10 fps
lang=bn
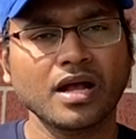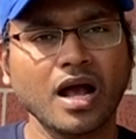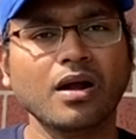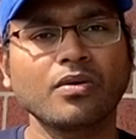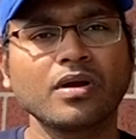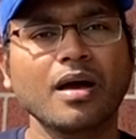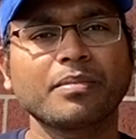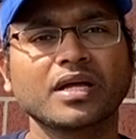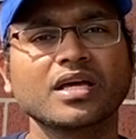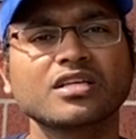কারণ
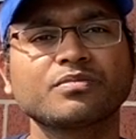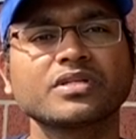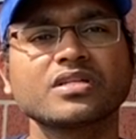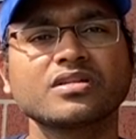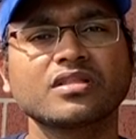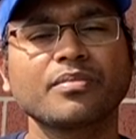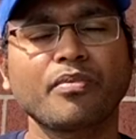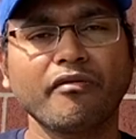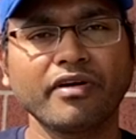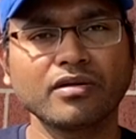আপনাকে এক্সপ্রেস এন্ট্রিতে
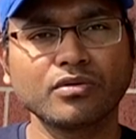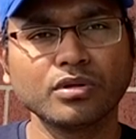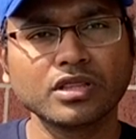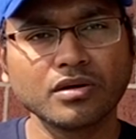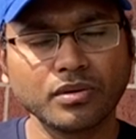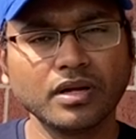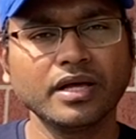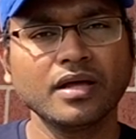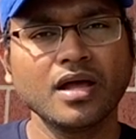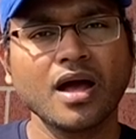প্রোফাইল খুলতে হলে
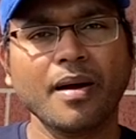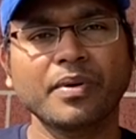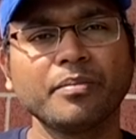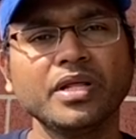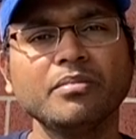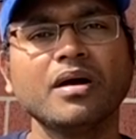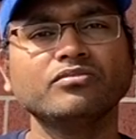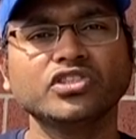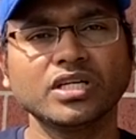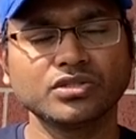আপনার মিনিমাম
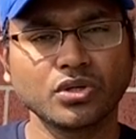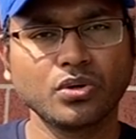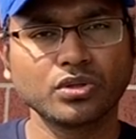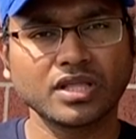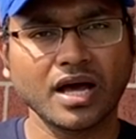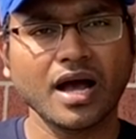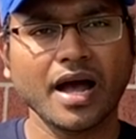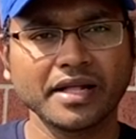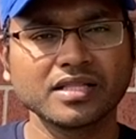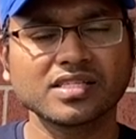যে যোগ্যতা
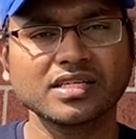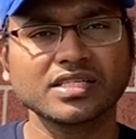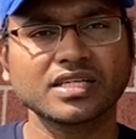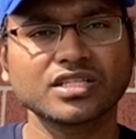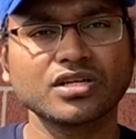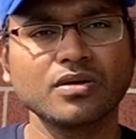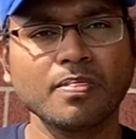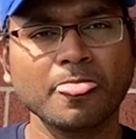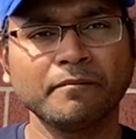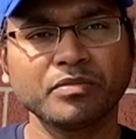আইএলসে সেটা ছিল
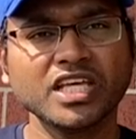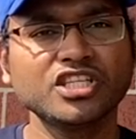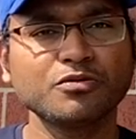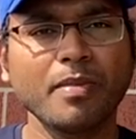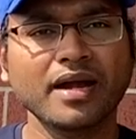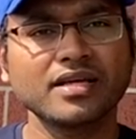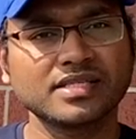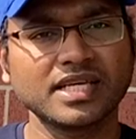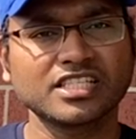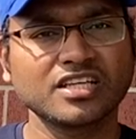ইচ ব্যান্ডে
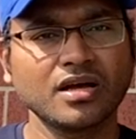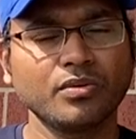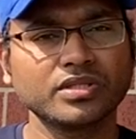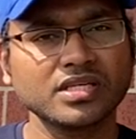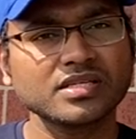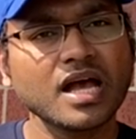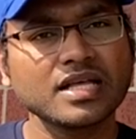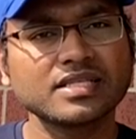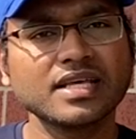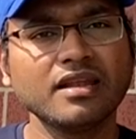সিক্স হুইচ ইজ
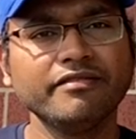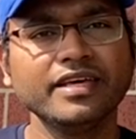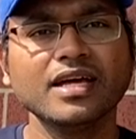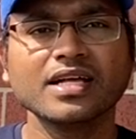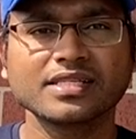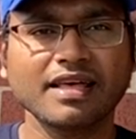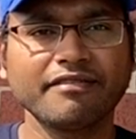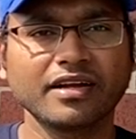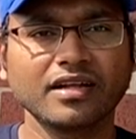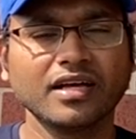সিএলভি
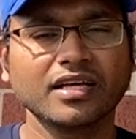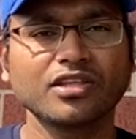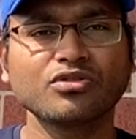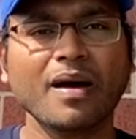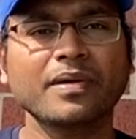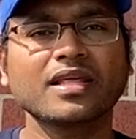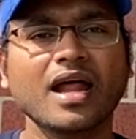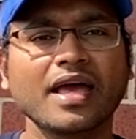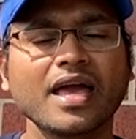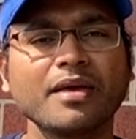সেভেন কিন্তু আমাদের
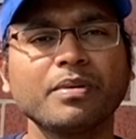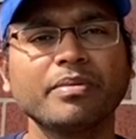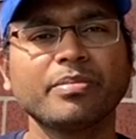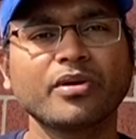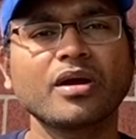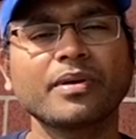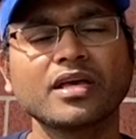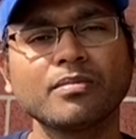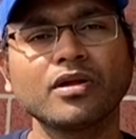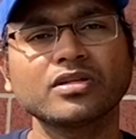এআইপিপি প্রোগ্রামে
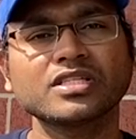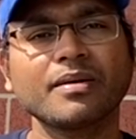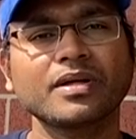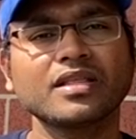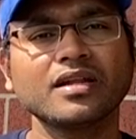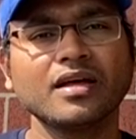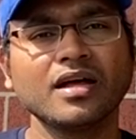কি বলা হচ্ছে আমাদের